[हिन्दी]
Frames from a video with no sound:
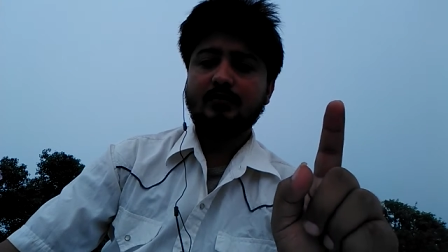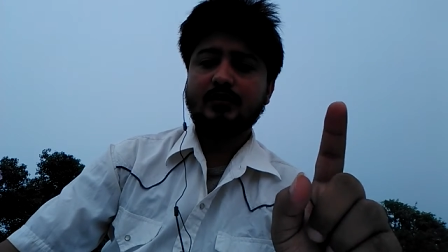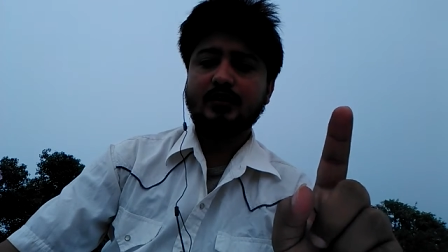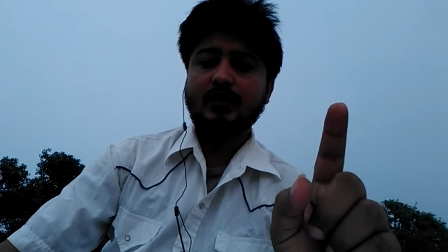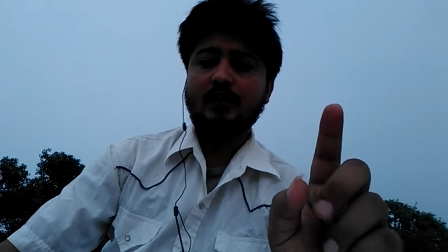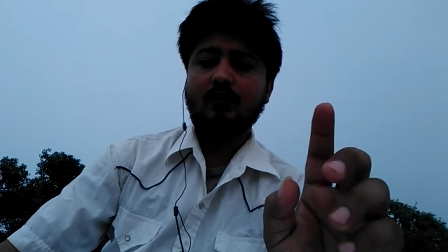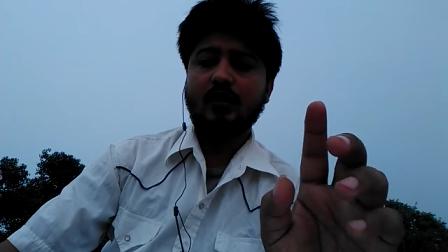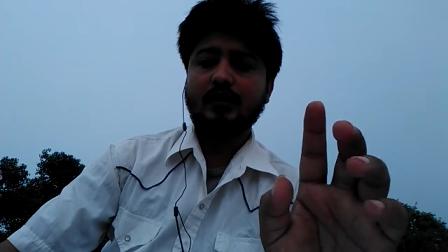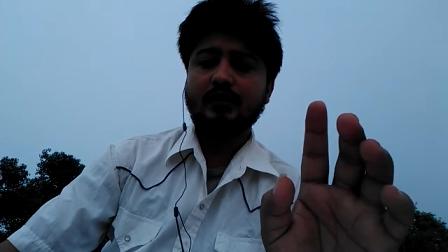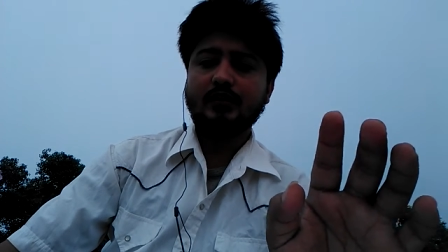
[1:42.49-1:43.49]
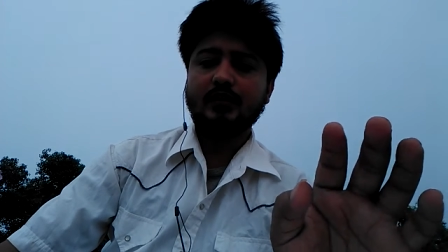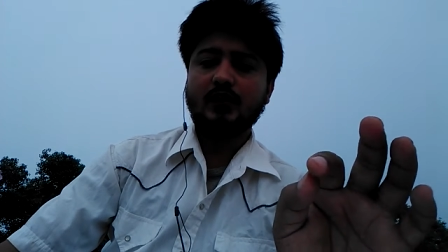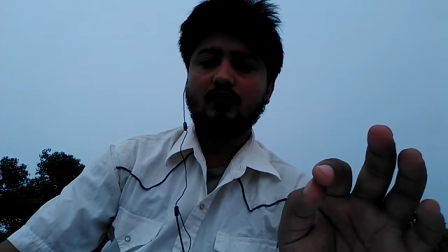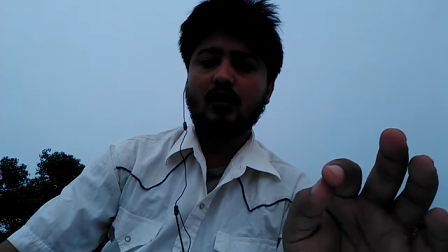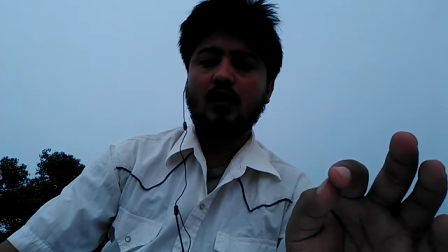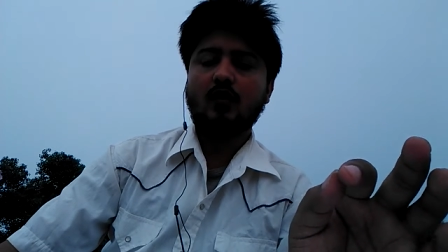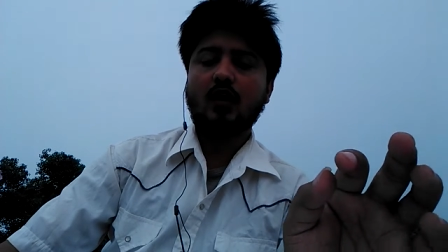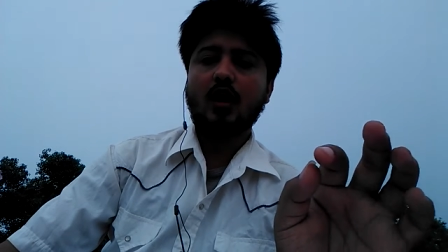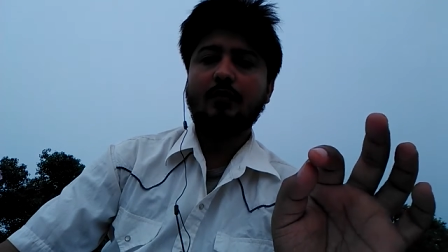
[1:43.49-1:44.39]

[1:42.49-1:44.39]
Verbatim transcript: विषय चाहे वो अंग्रेजी ही क्यों ना हो